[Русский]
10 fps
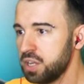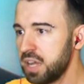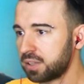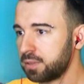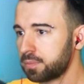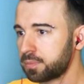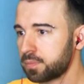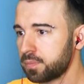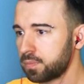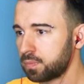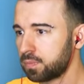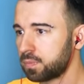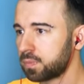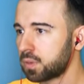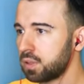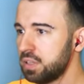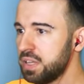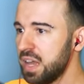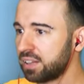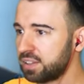Нет!
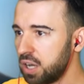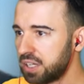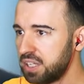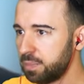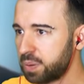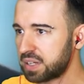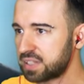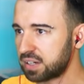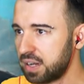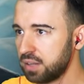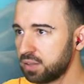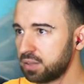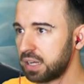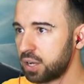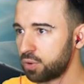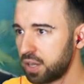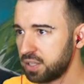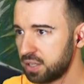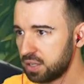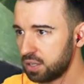Нет! Как я просрал! Так,
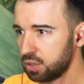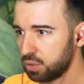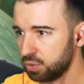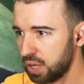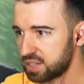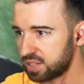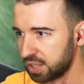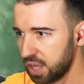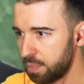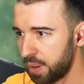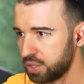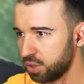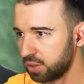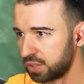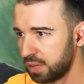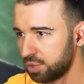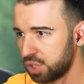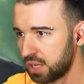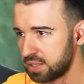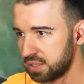аккуратней. Да, стрела пойдет, там
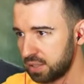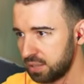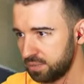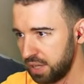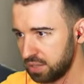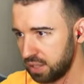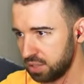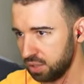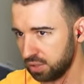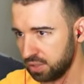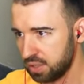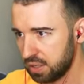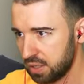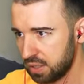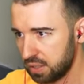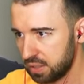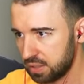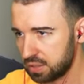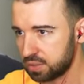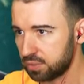счастье Евгений найдет.
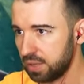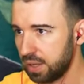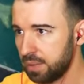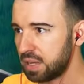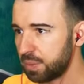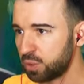Сюда. Я